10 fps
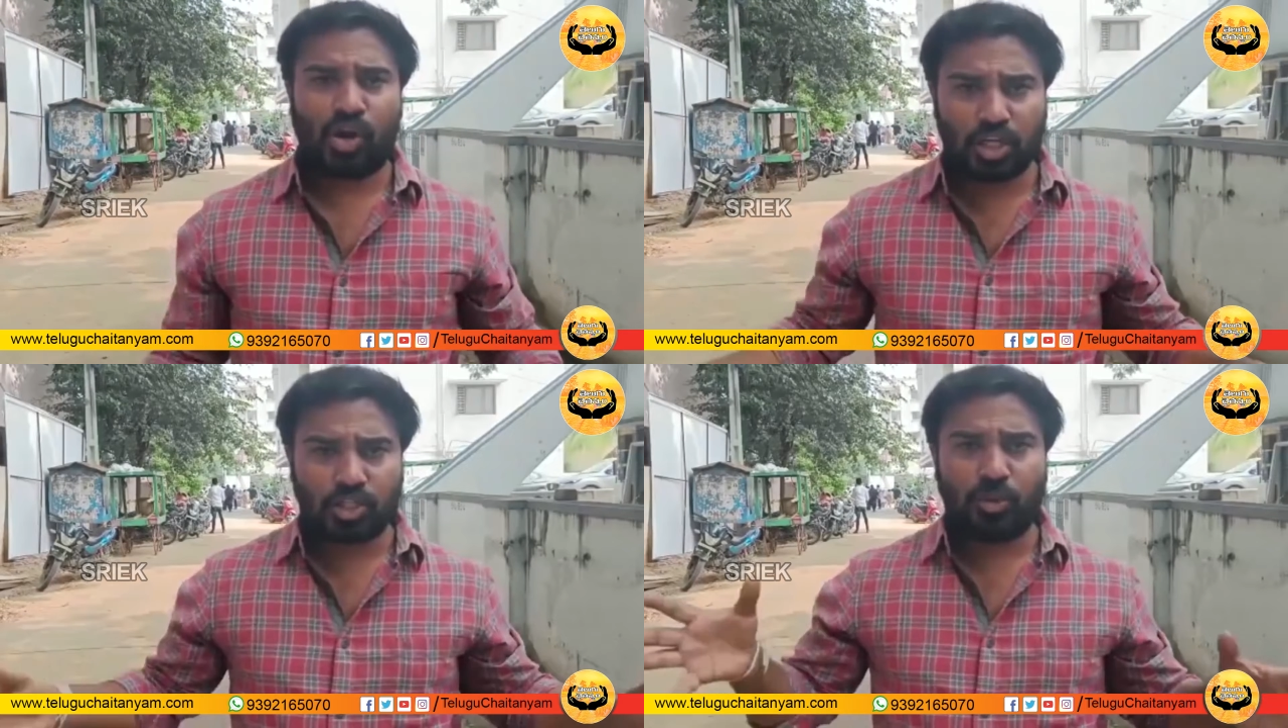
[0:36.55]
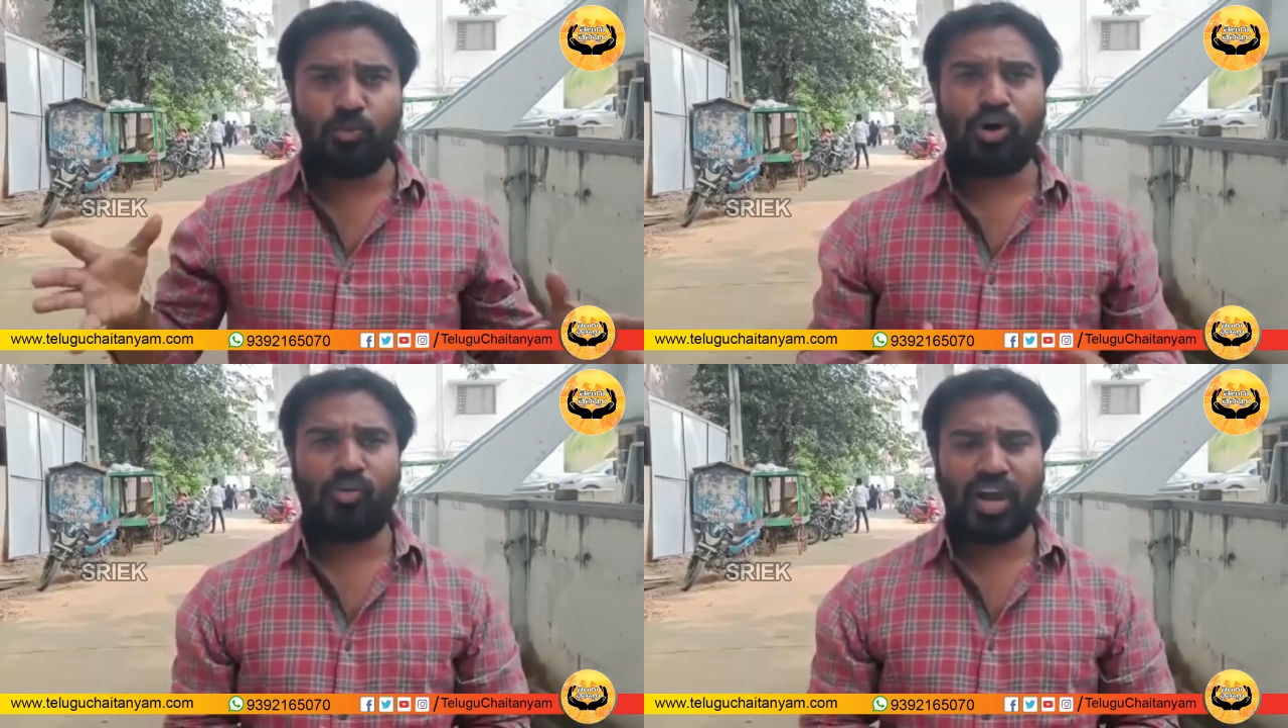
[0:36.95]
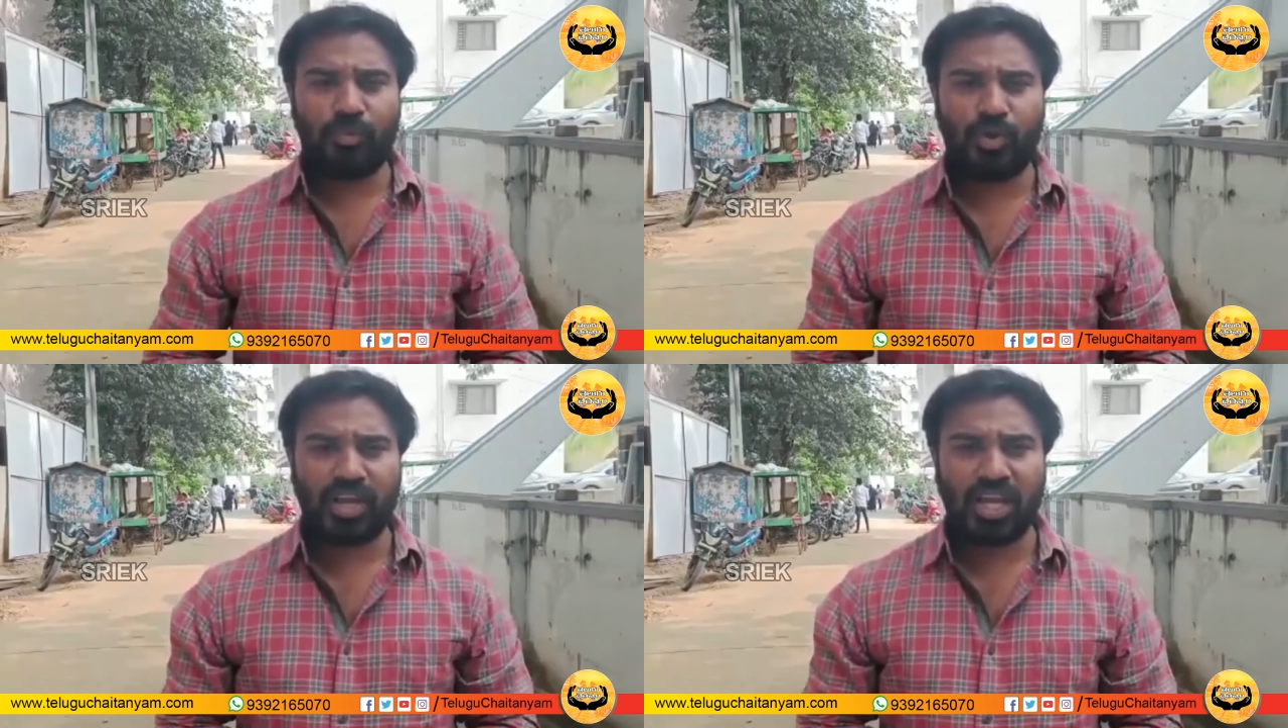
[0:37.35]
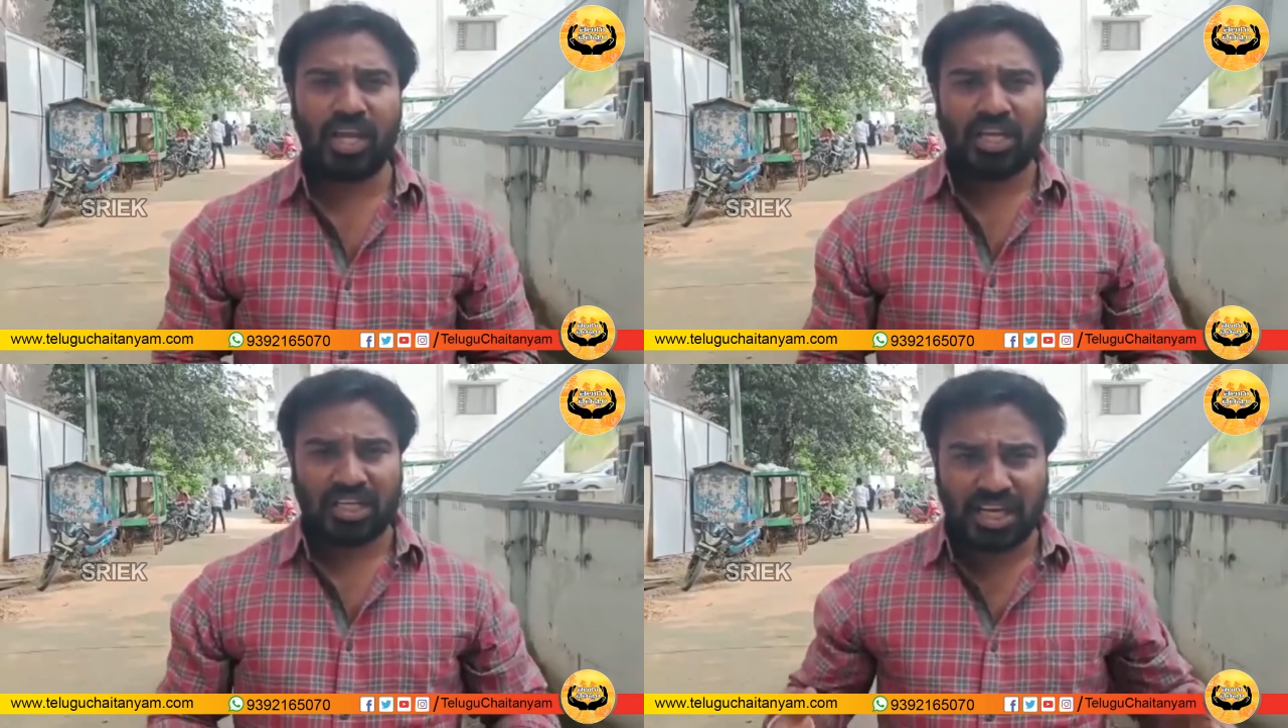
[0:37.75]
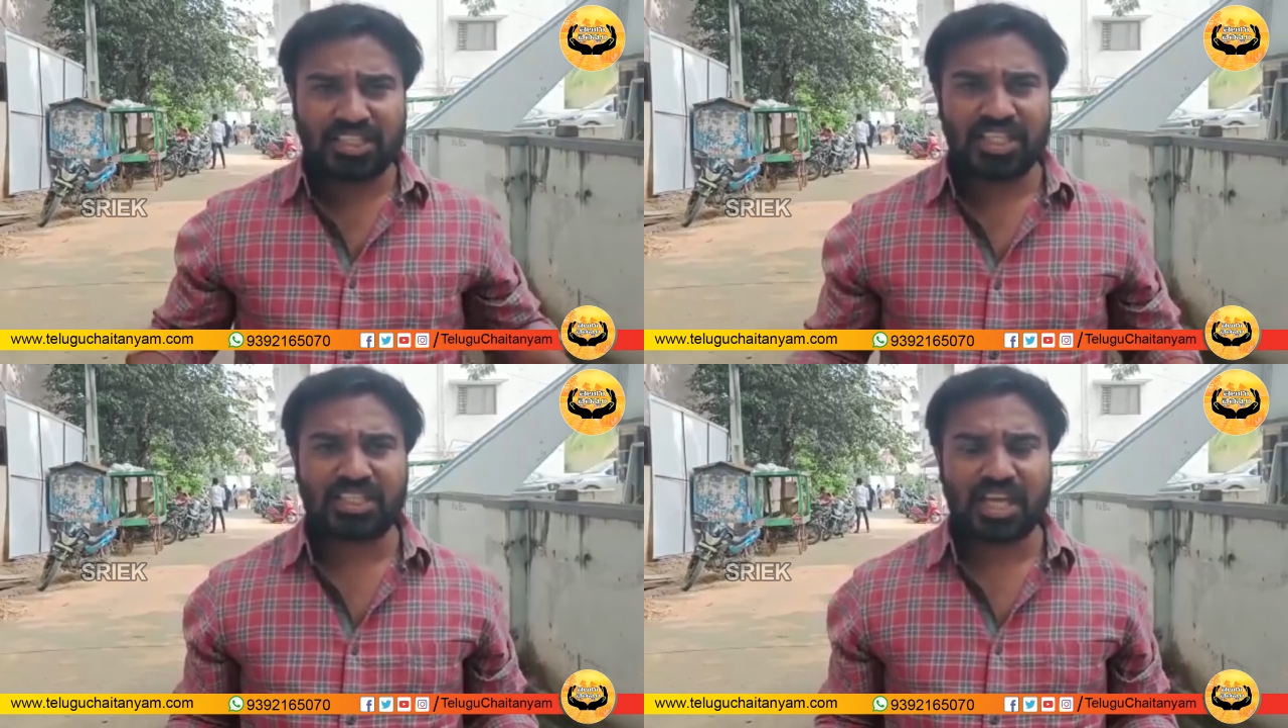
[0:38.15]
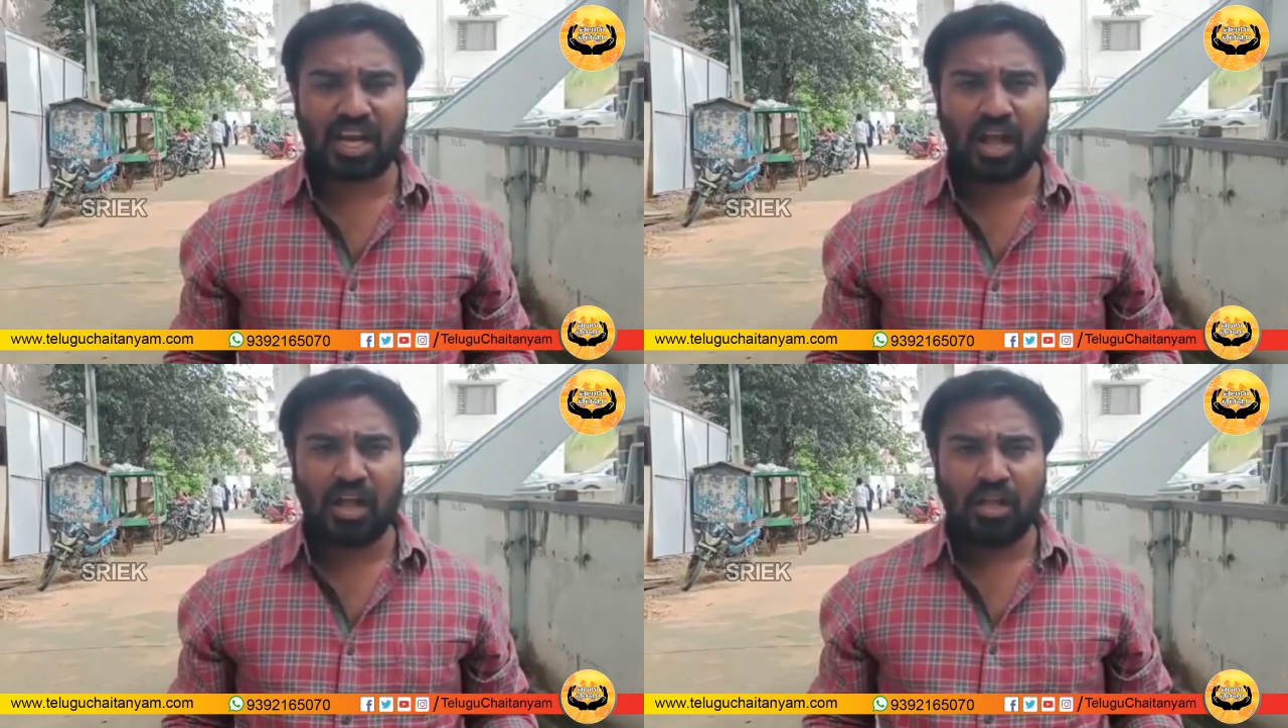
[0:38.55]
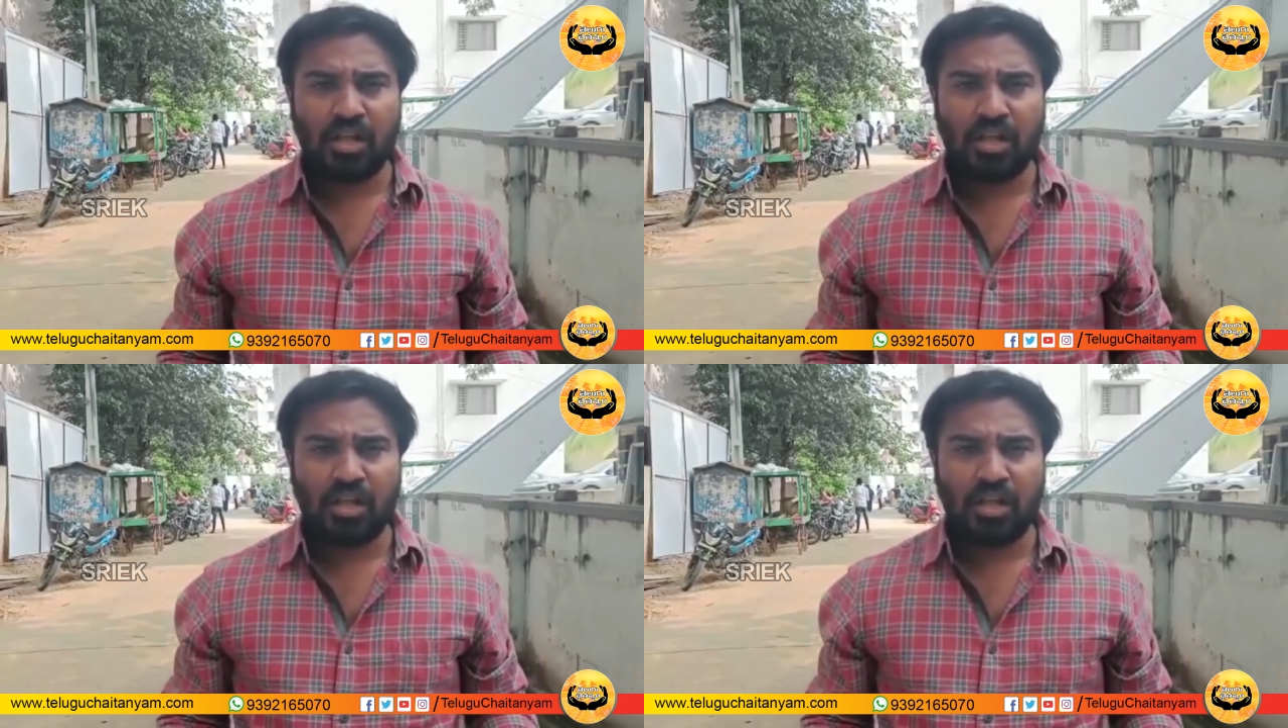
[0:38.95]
ఒక సమూహం అయిపోయి గర్జిస్తారా